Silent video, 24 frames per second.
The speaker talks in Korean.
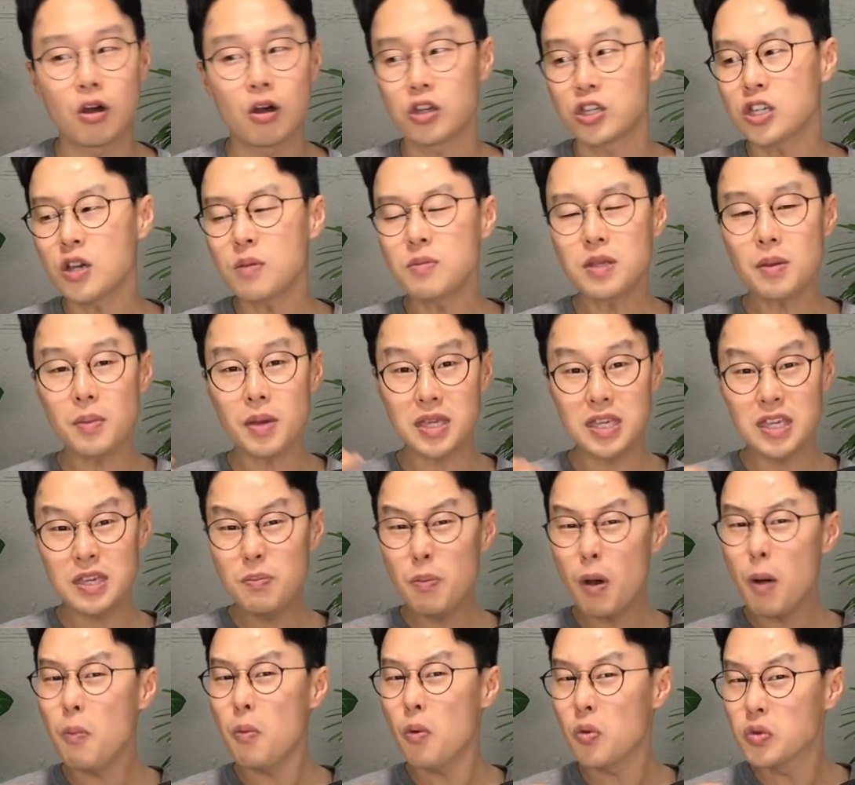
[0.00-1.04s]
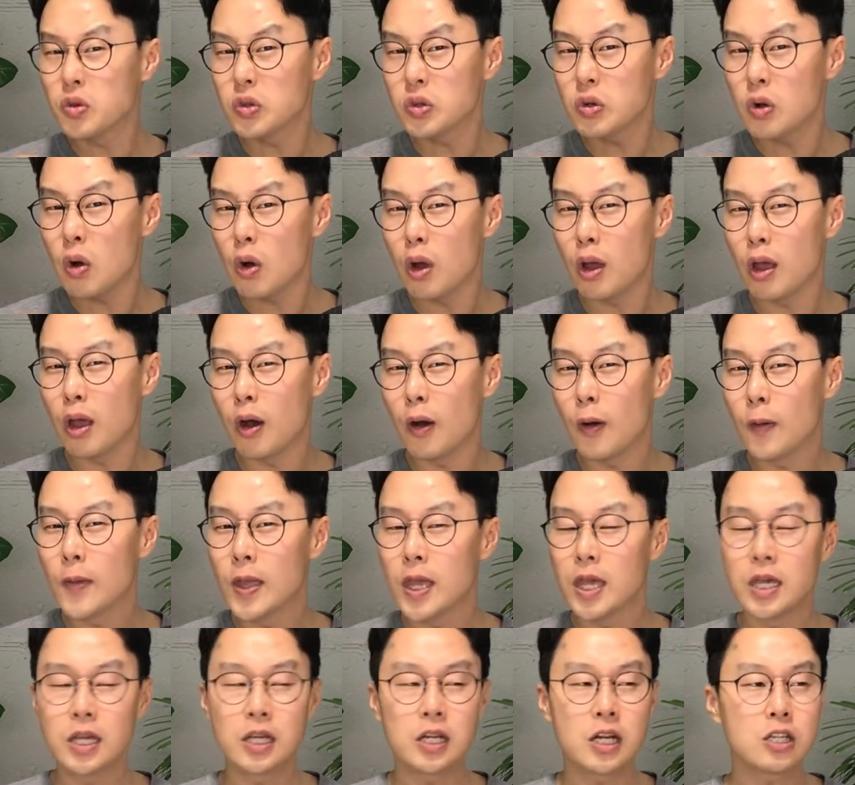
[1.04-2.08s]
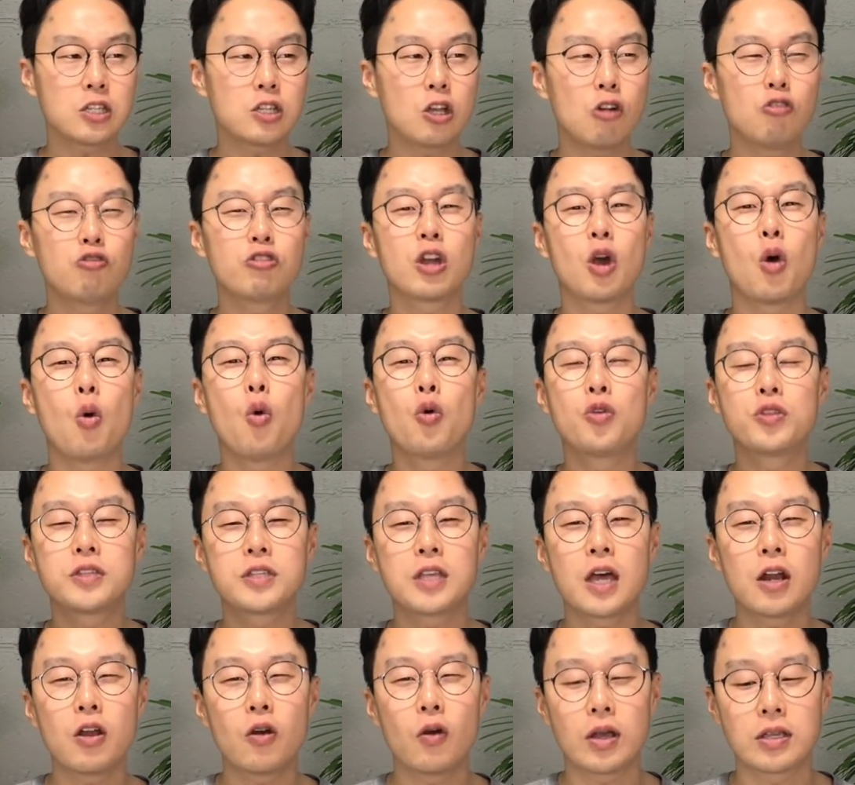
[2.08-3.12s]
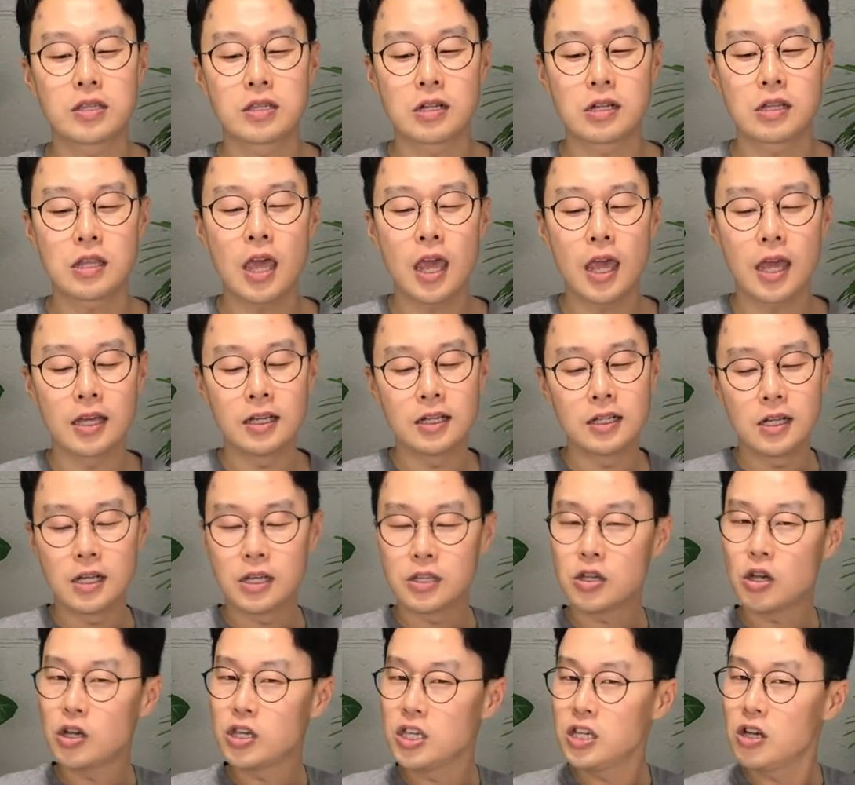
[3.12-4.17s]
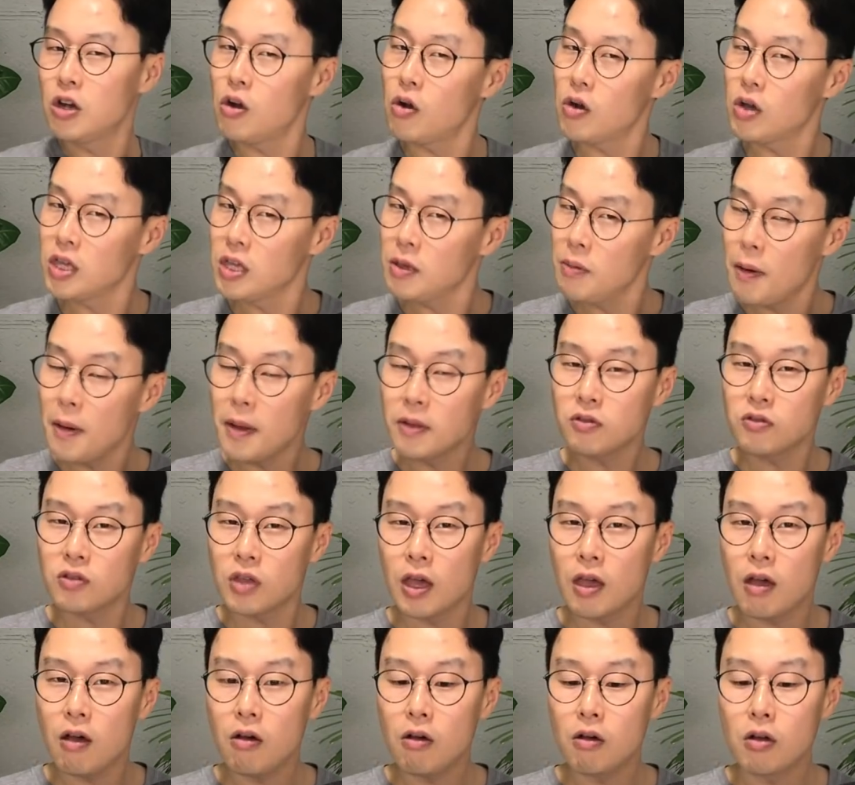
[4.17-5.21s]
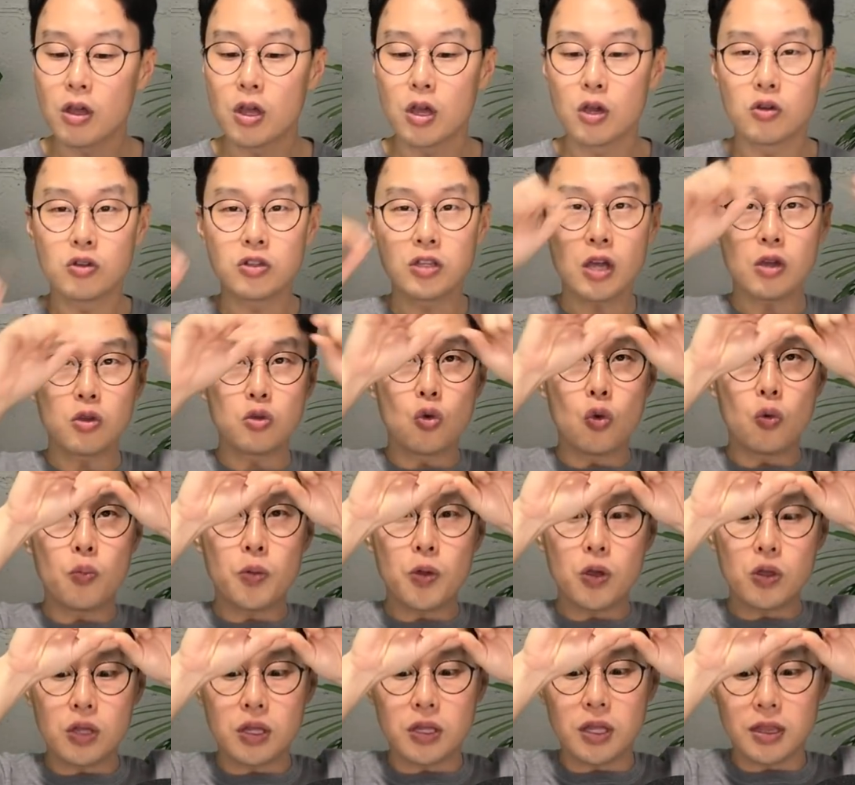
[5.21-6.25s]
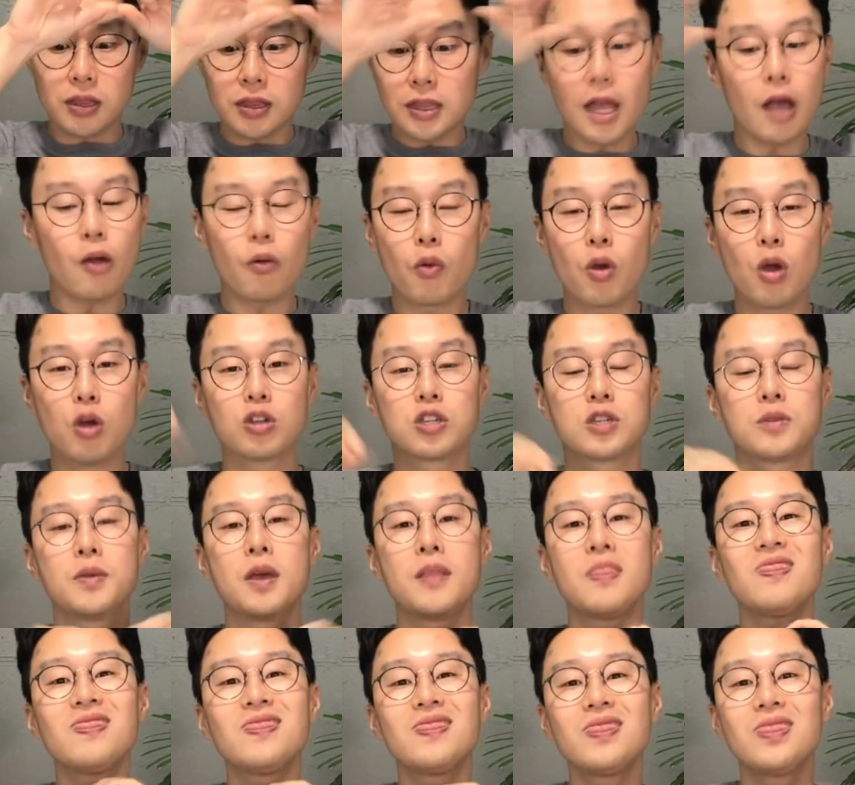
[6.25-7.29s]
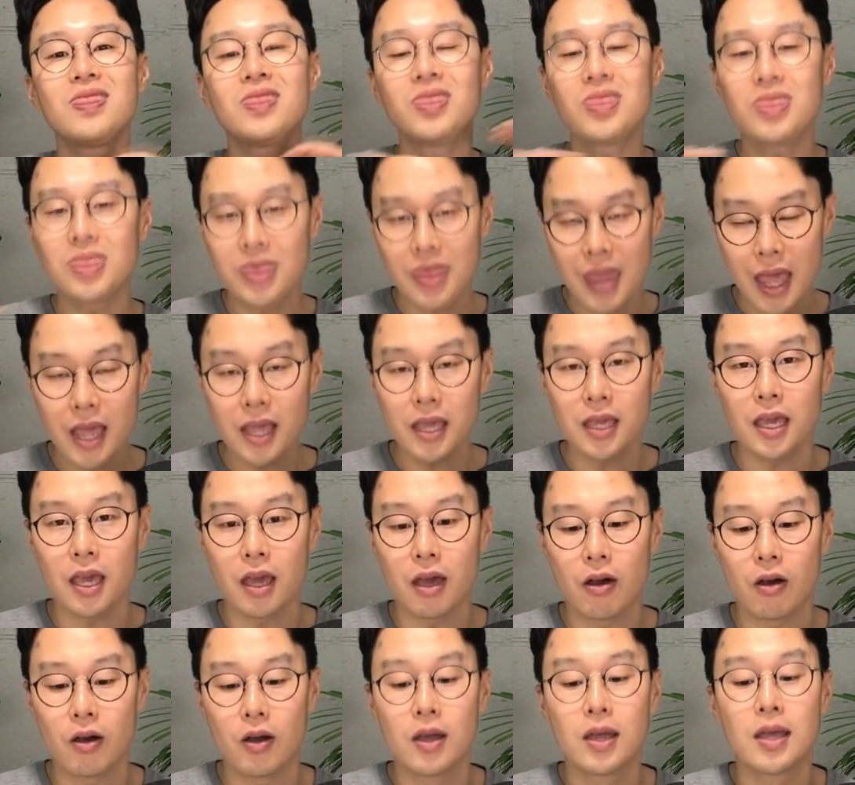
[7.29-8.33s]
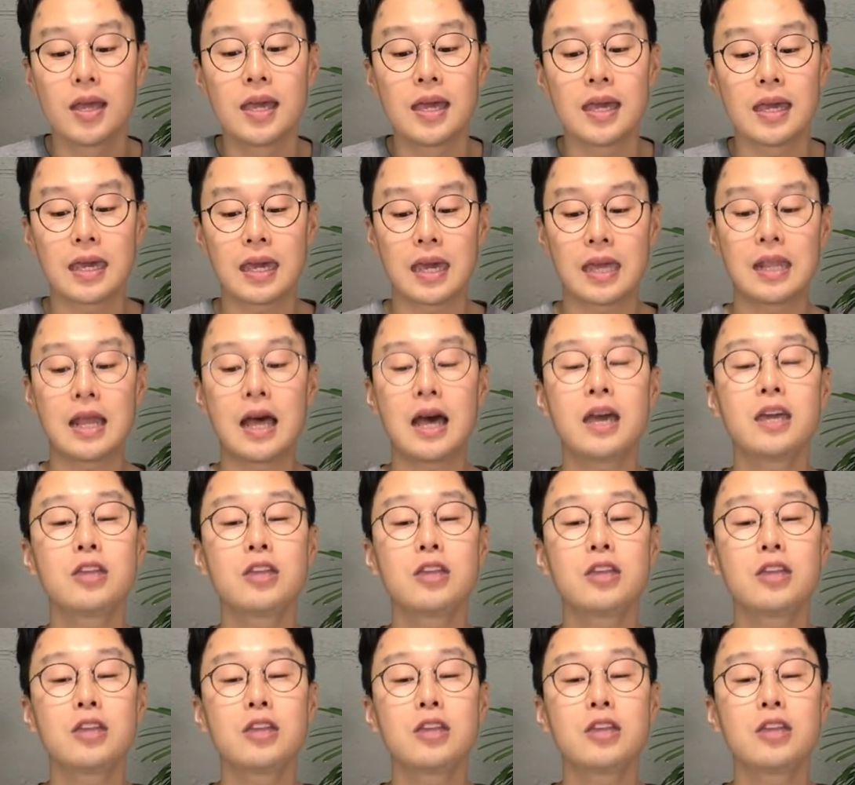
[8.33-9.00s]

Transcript: 시험 삼아 입어보는 거예요. 그래서 우리가 옷 사러 갔을 때 저 이거 입어봐도 돼요? 그냥 이 표현 하나 딱 외우시면 땡이에요. Can